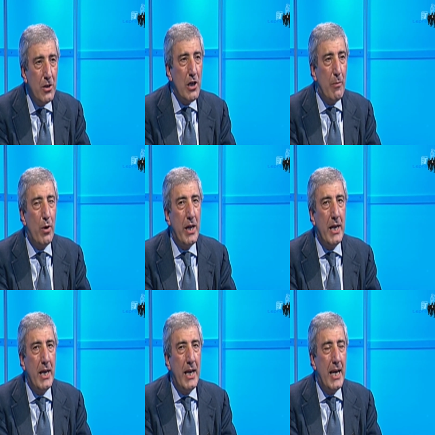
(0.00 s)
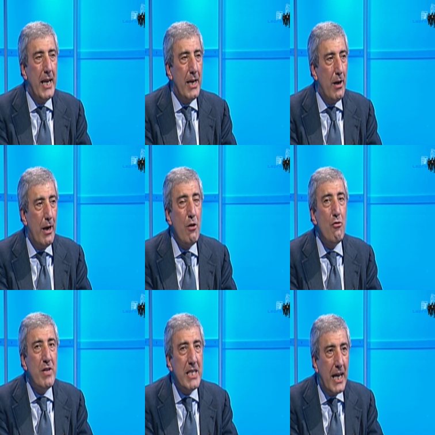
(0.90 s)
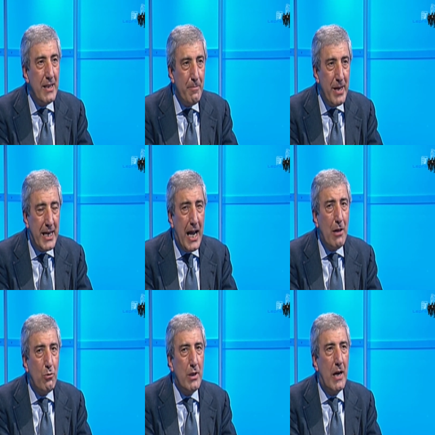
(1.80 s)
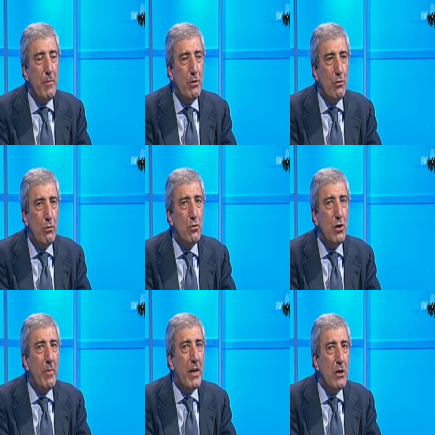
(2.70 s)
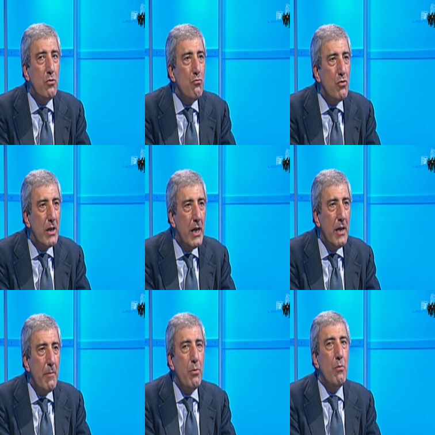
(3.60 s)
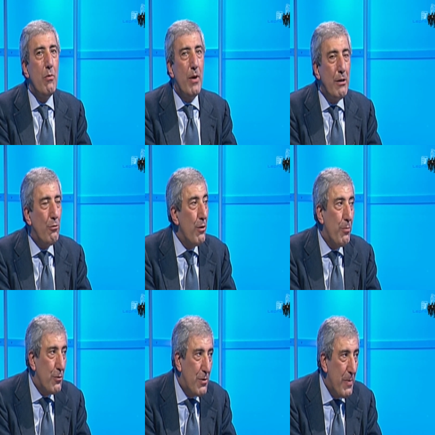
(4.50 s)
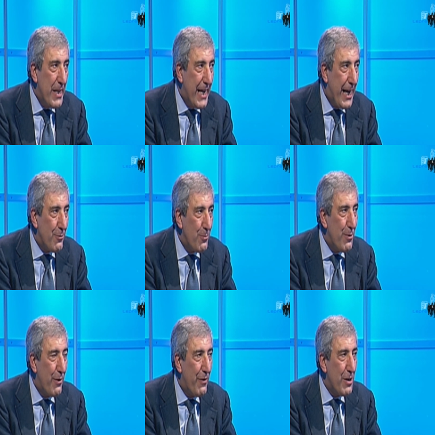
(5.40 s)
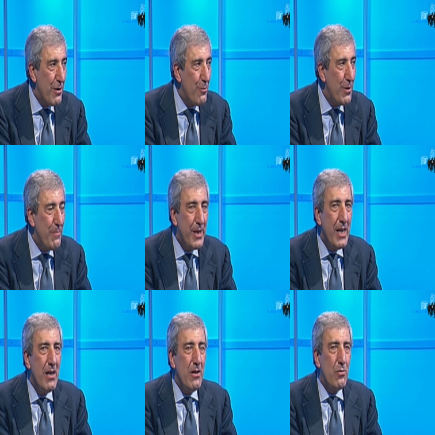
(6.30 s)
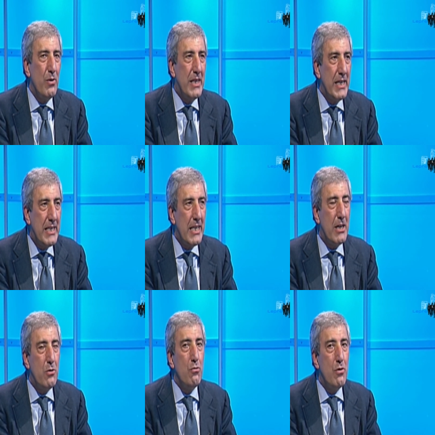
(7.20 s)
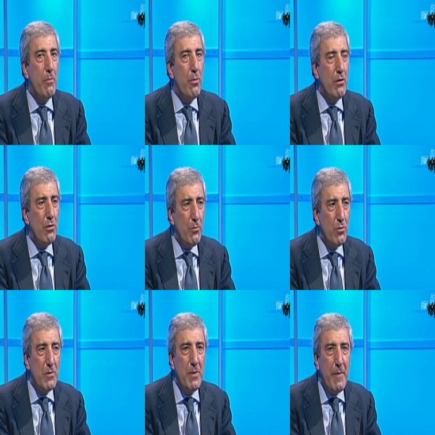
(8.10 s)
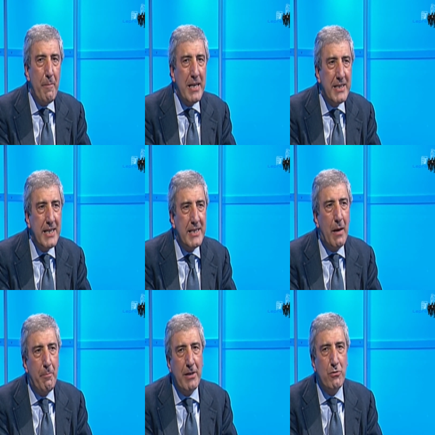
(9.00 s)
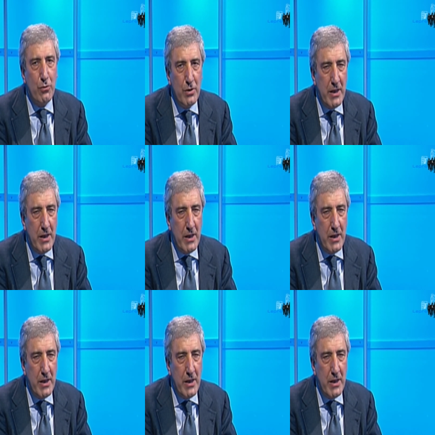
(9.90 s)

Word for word: diciamo, le, le, le novità del mercato e della metodologia per raggiungere più lettori possibili, nel caso mio che facendo libri sono interessato a raggiungere più lettori possibili, ma basta essere al passo con i